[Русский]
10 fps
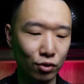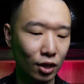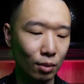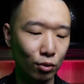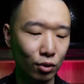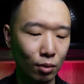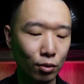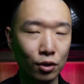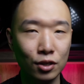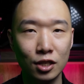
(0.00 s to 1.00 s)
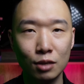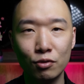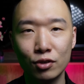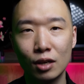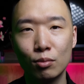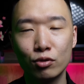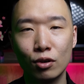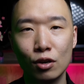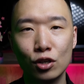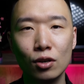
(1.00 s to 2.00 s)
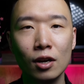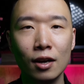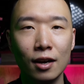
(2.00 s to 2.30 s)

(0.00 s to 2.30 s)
всегда будут работать, и с ними всегда будет все хорошо.